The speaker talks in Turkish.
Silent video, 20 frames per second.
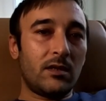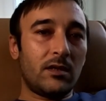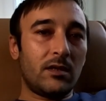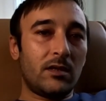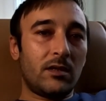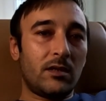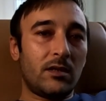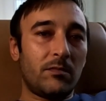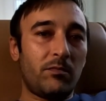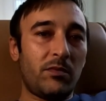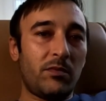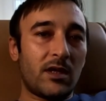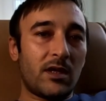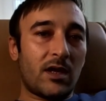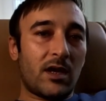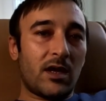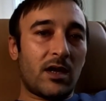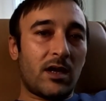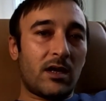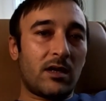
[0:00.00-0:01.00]
bir
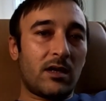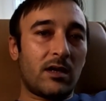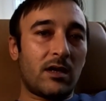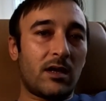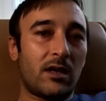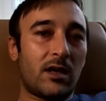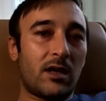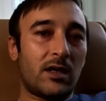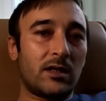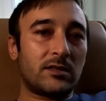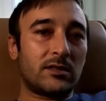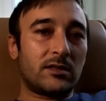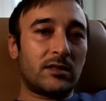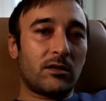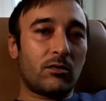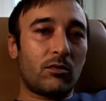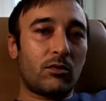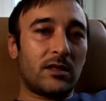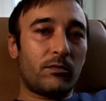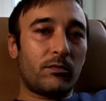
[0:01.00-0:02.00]
daha asla
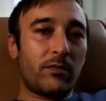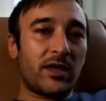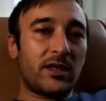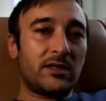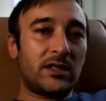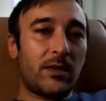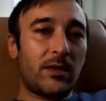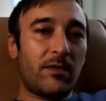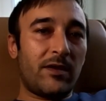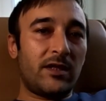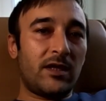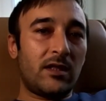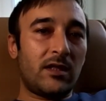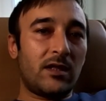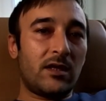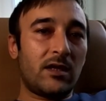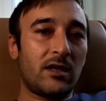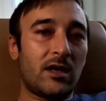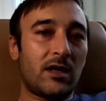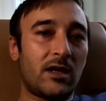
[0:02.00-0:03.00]
görmek istemediğini
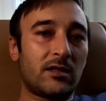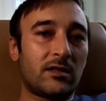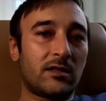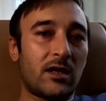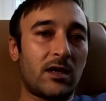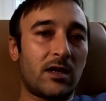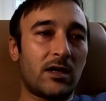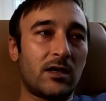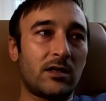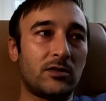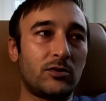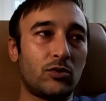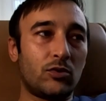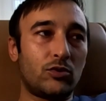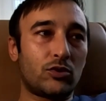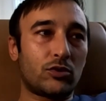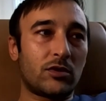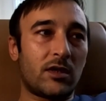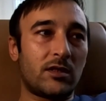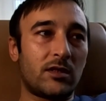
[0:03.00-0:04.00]
hatta
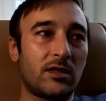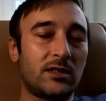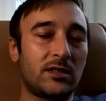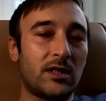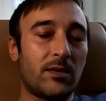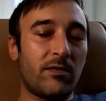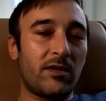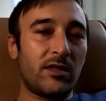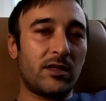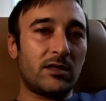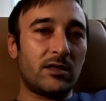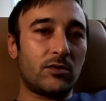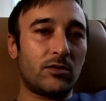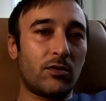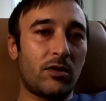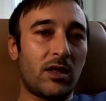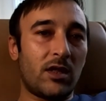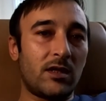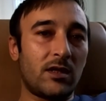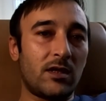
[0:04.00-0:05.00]
çocukları da istemediğini
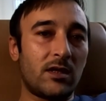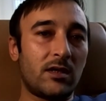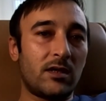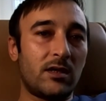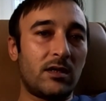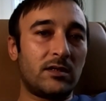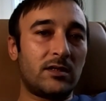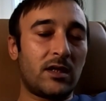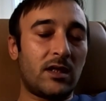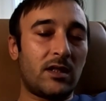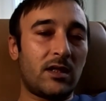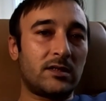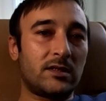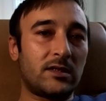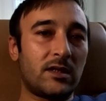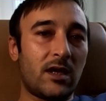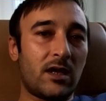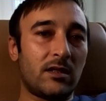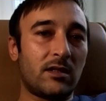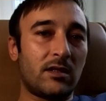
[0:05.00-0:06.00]
söyledi. Seda
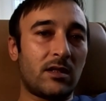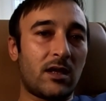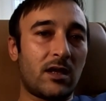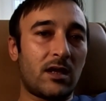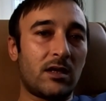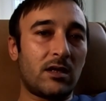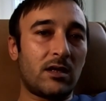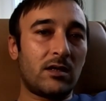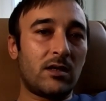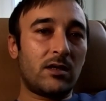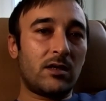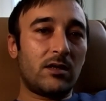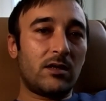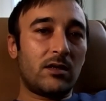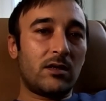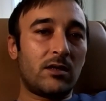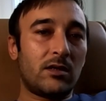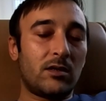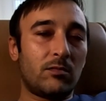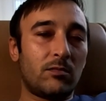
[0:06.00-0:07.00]
Sayan da
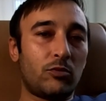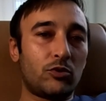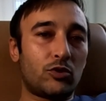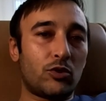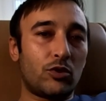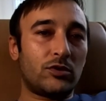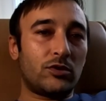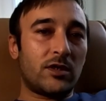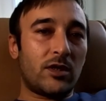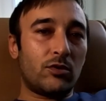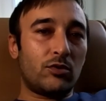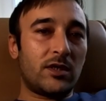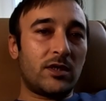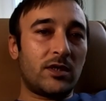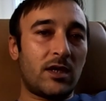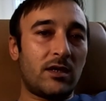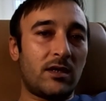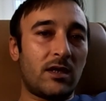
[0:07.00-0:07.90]
bu sözler üzerine